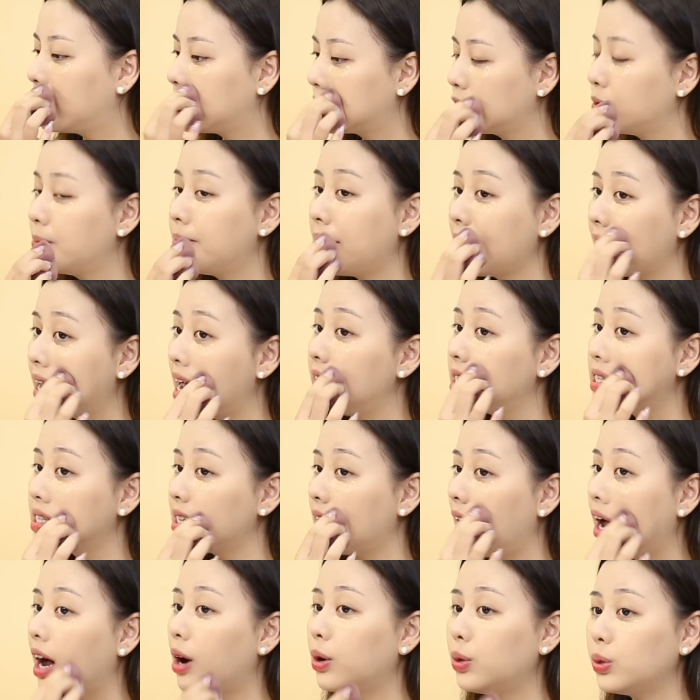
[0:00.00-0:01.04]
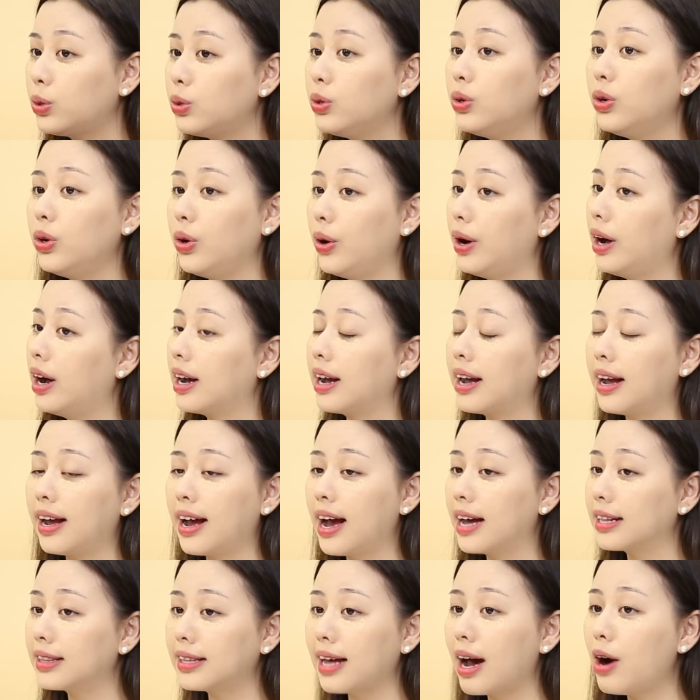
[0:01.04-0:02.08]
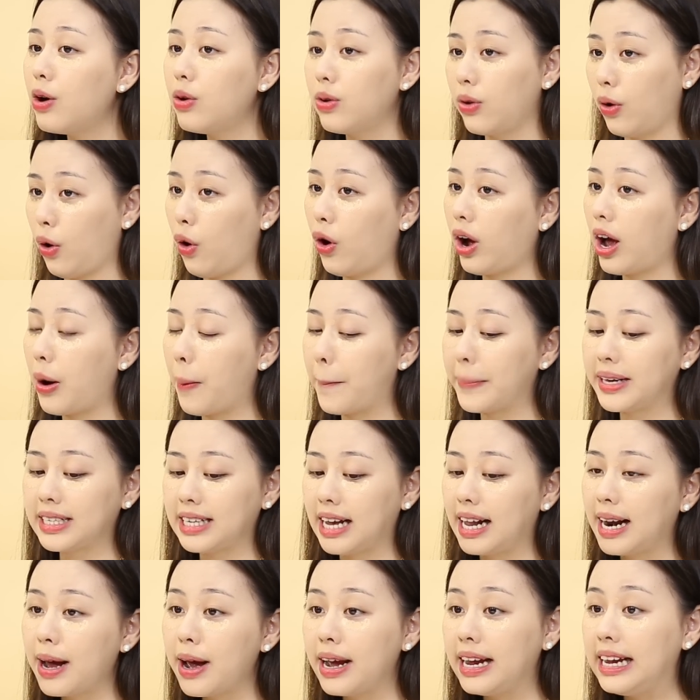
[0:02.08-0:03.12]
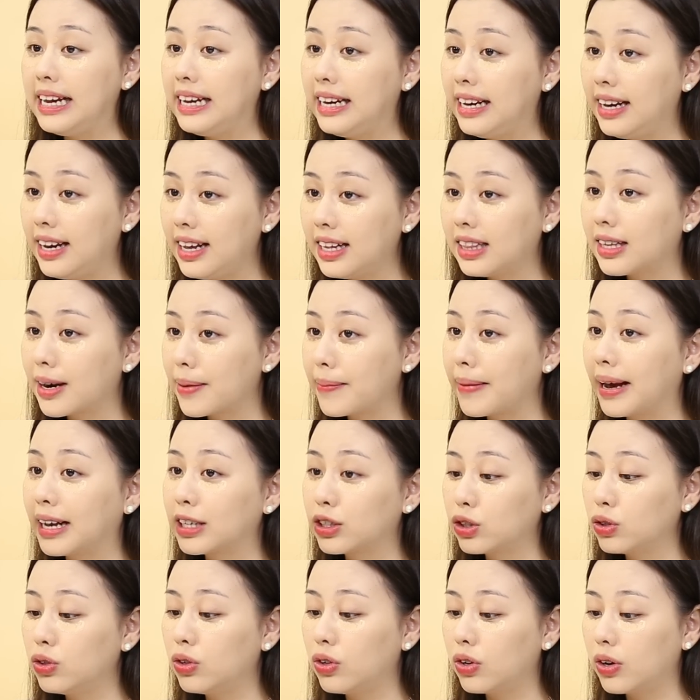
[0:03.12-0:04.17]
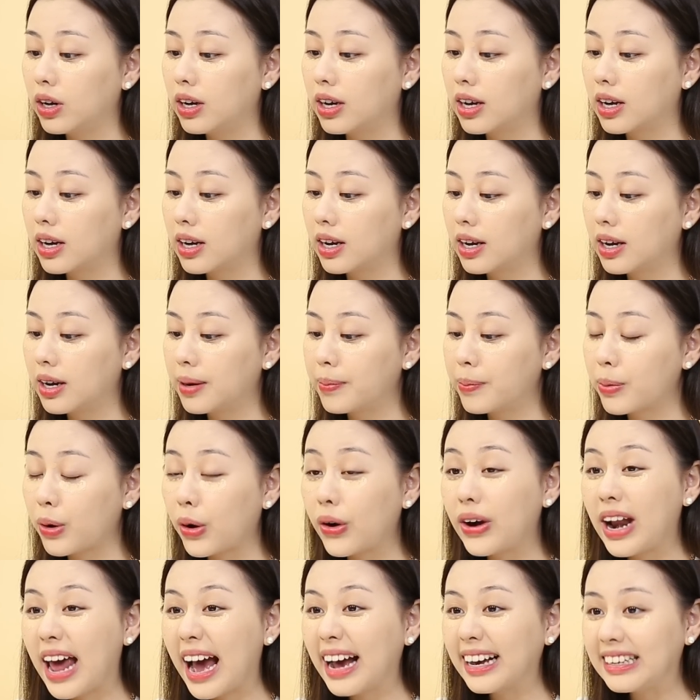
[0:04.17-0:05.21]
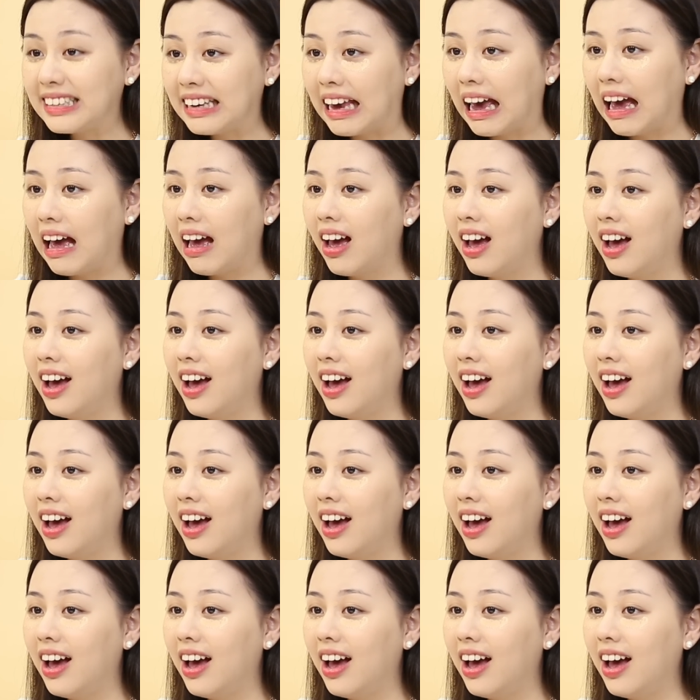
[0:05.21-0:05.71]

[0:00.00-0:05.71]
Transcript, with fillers: sumpah guys aku tuh nggak tahu loh kalau misalnya ini termasuk produknya.